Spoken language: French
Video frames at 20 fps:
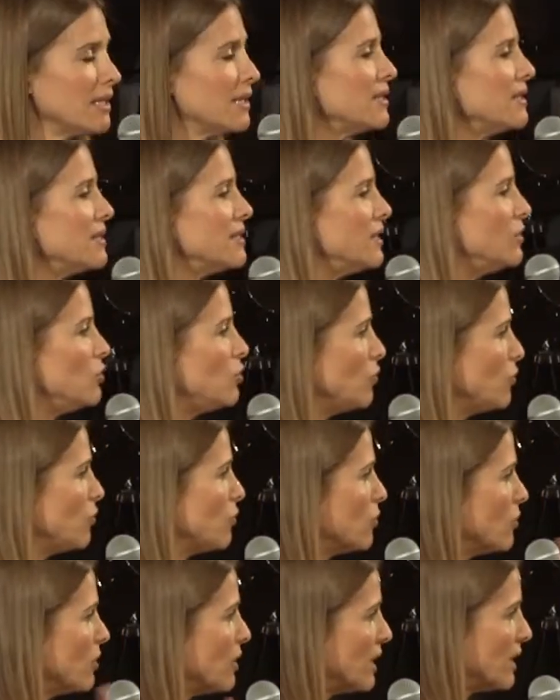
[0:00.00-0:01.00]
Si tu
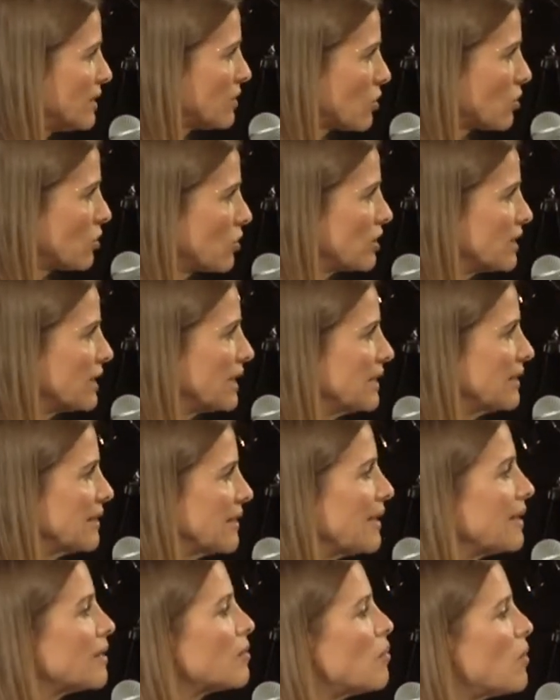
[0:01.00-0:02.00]
veux être connecté
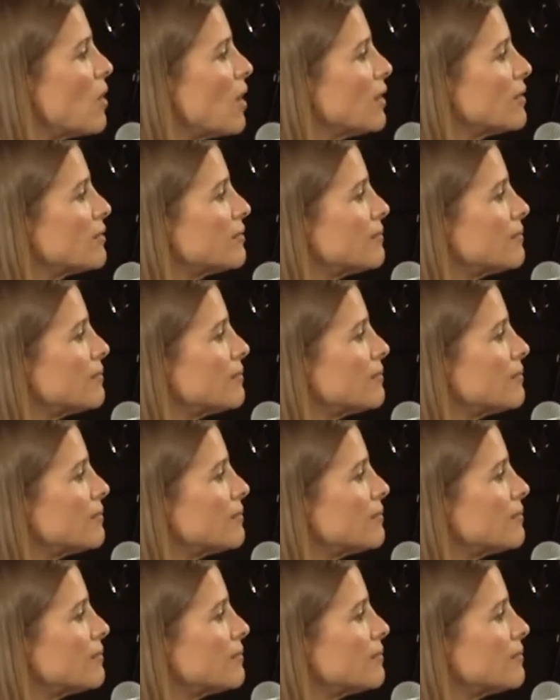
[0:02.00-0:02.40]
avec moi,